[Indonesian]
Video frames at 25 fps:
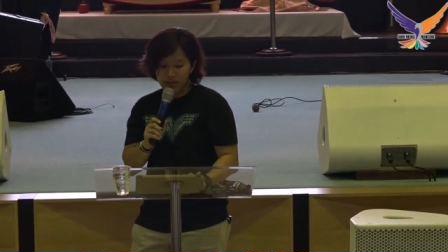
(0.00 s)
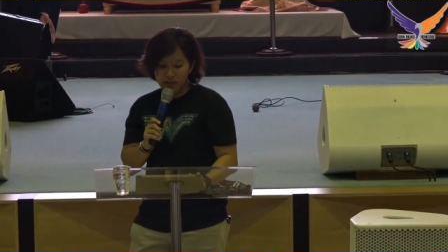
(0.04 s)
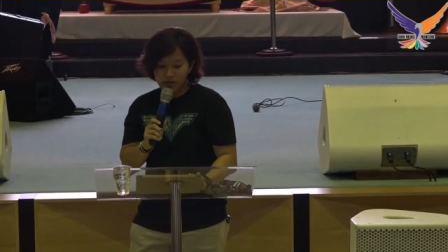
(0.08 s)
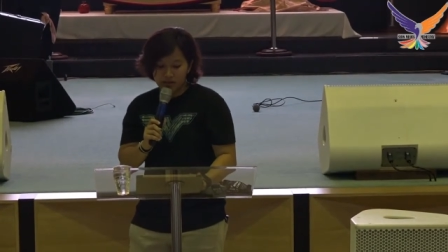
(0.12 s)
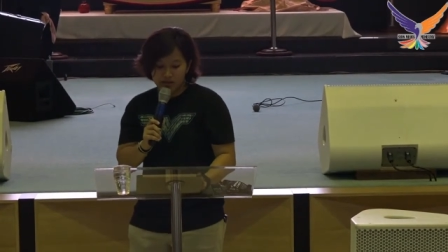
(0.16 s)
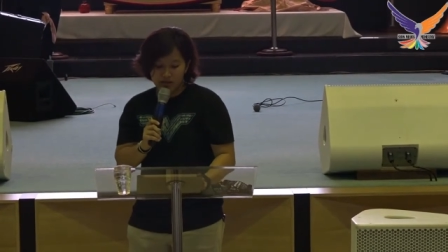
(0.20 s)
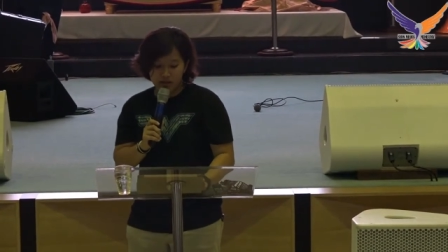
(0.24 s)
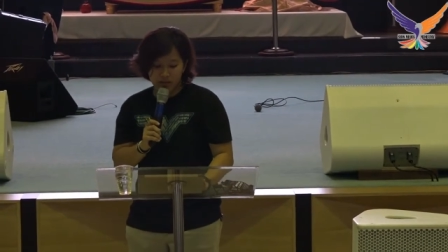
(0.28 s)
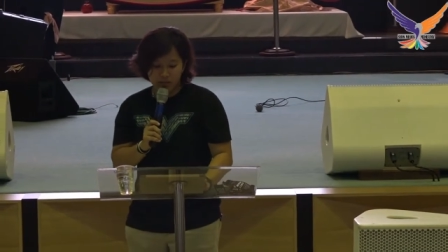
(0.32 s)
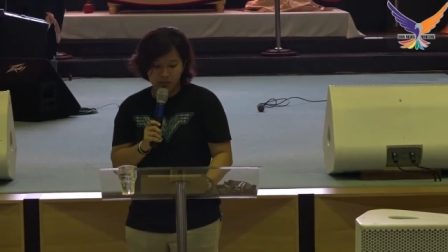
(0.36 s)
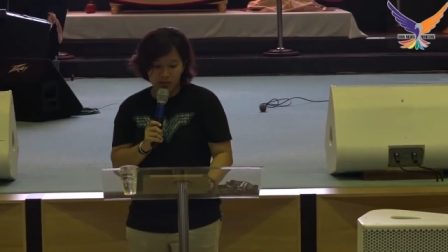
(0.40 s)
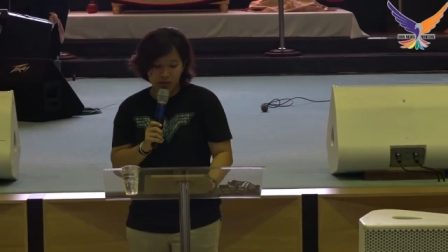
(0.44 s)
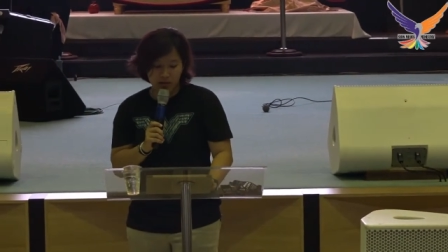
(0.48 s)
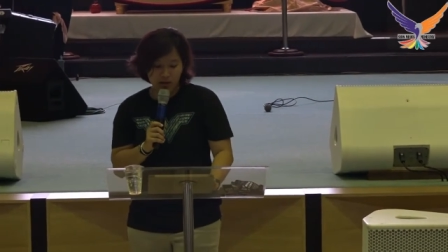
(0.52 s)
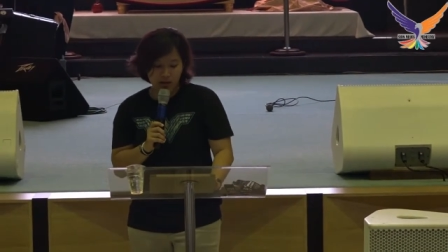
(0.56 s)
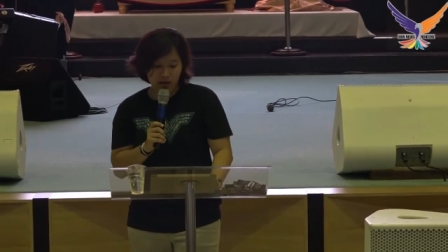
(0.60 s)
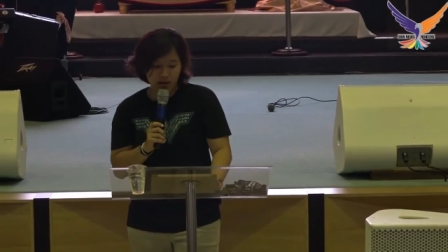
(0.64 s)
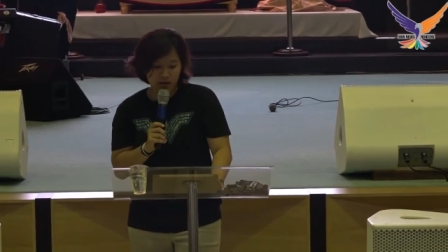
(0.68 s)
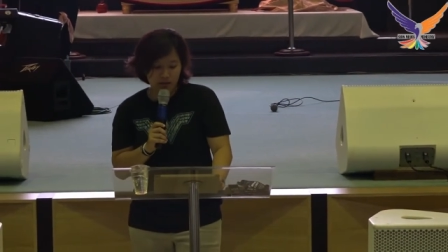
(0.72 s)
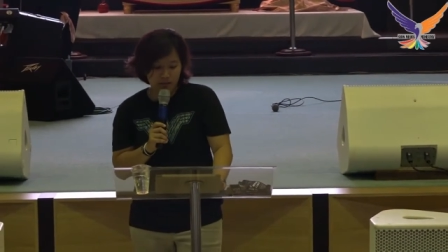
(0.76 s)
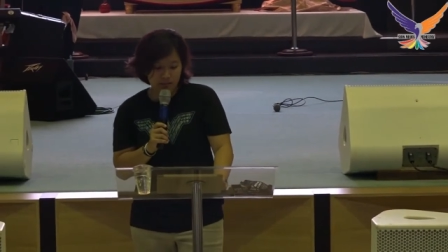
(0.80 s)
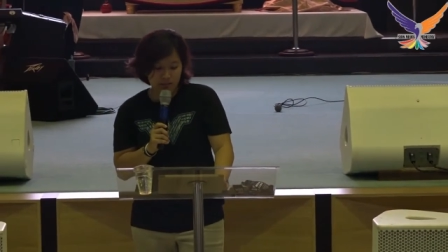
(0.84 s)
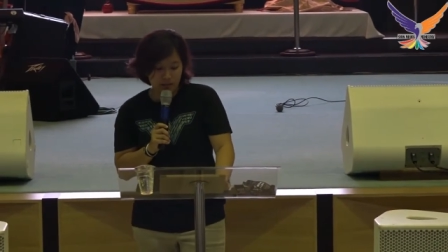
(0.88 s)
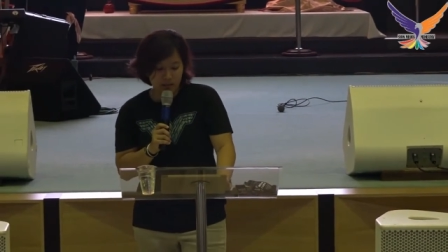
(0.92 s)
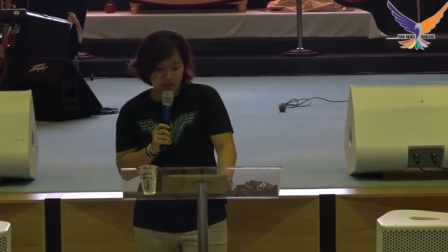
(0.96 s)
saya bilang
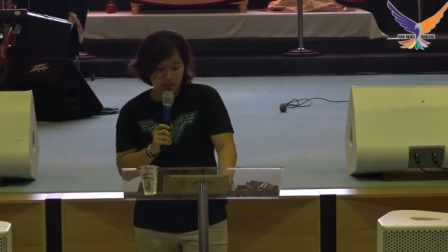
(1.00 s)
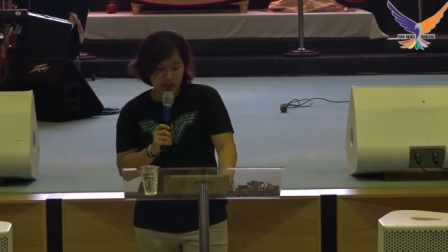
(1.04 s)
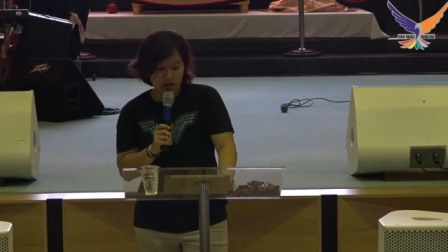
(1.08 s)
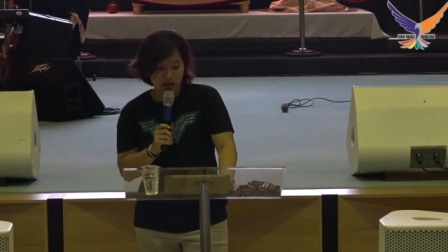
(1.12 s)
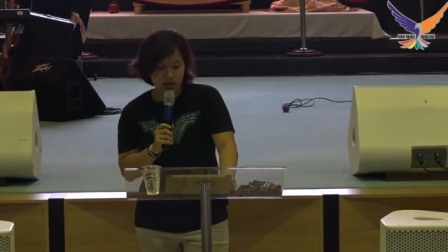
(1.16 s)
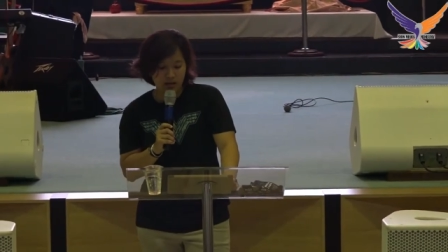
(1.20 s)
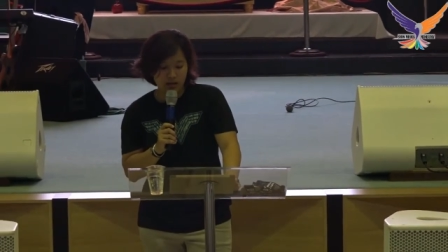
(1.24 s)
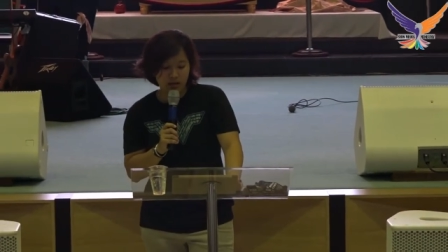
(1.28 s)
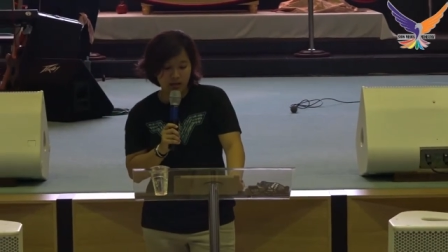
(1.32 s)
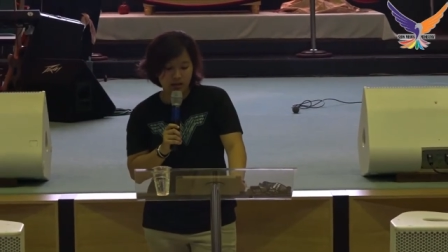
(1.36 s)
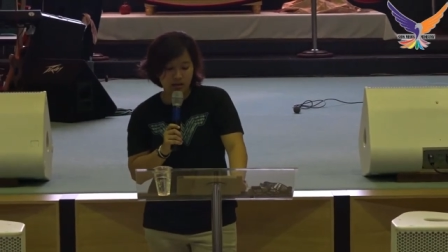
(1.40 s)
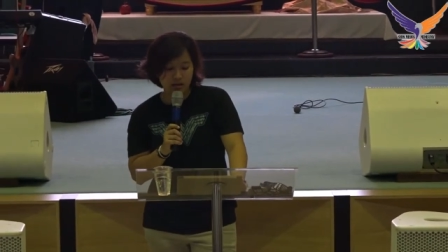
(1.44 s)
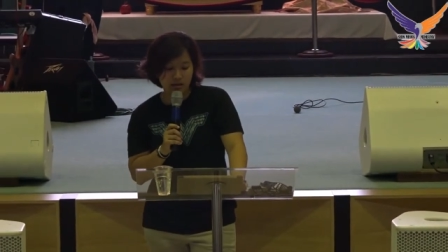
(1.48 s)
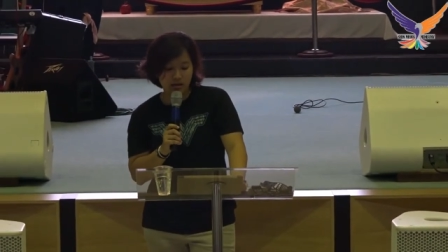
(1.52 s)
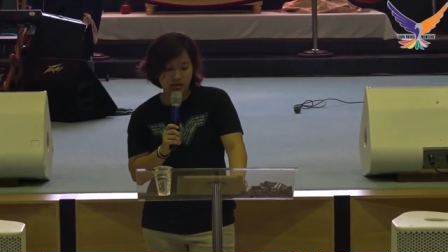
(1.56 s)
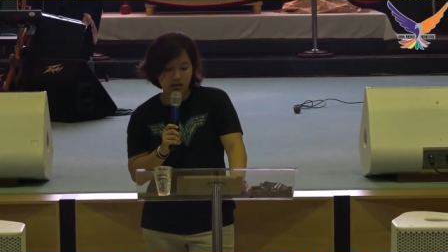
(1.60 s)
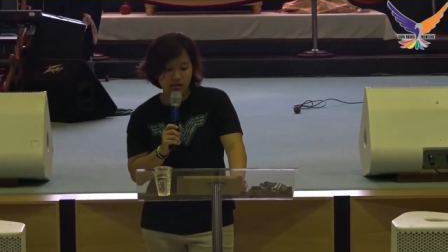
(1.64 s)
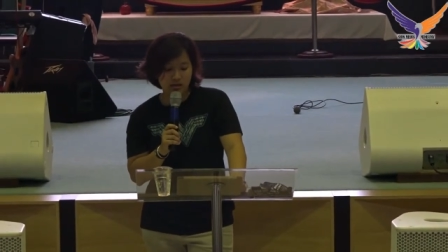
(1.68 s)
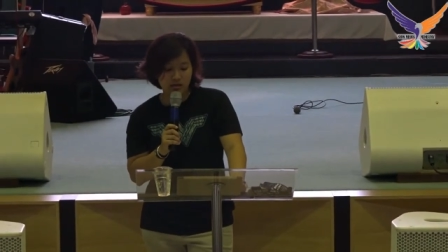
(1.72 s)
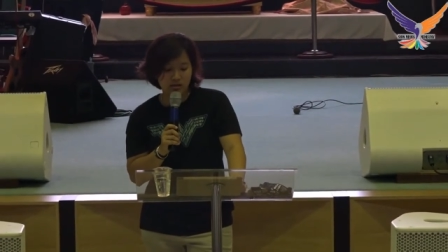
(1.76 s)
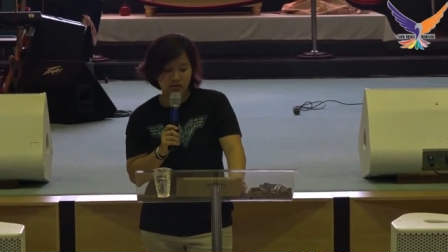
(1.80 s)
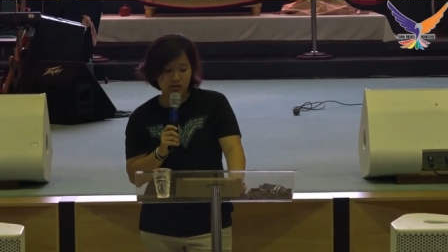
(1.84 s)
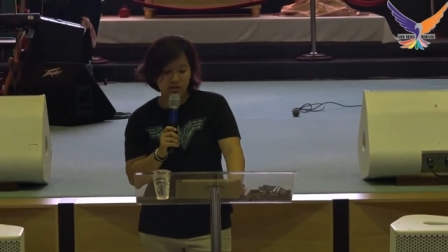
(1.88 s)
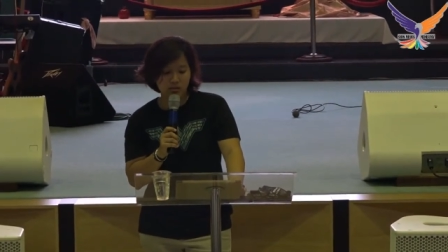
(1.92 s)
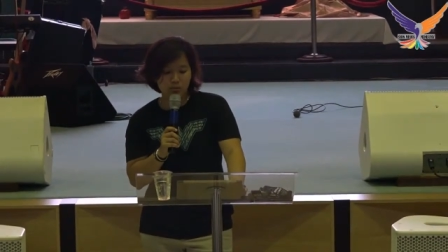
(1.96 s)
hari ini
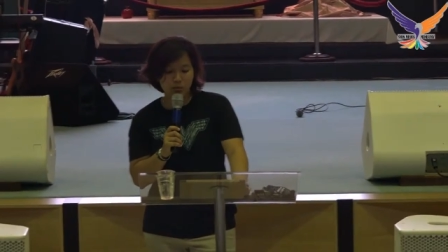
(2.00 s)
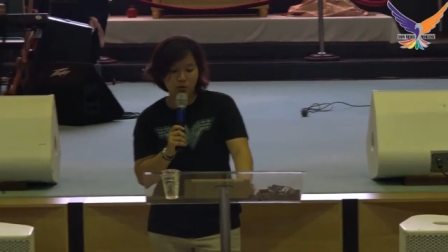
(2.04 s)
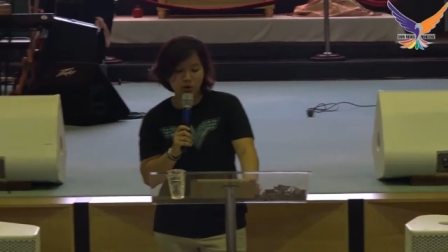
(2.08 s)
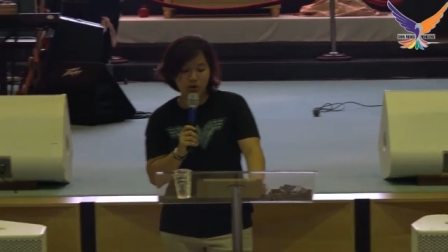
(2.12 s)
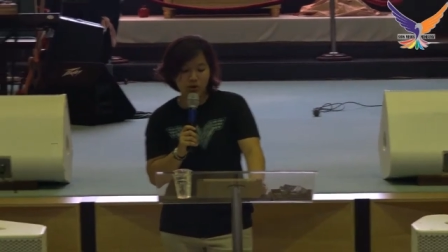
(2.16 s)
saya mau